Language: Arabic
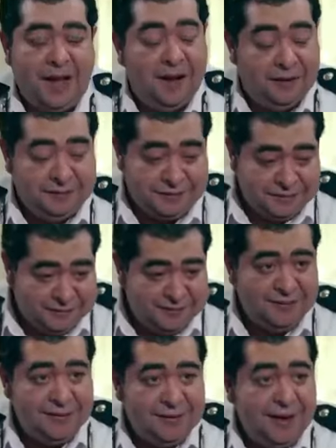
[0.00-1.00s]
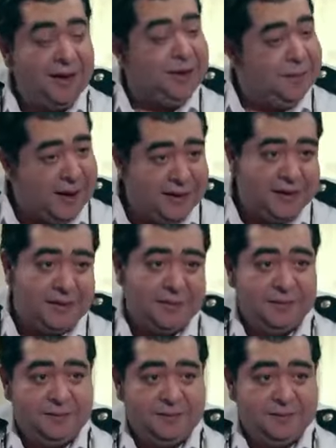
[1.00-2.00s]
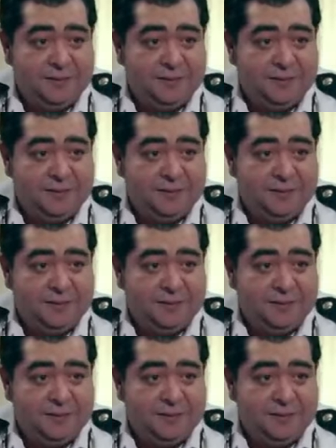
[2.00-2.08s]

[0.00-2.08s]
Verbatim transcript: حاضر اجي معاك يا بابا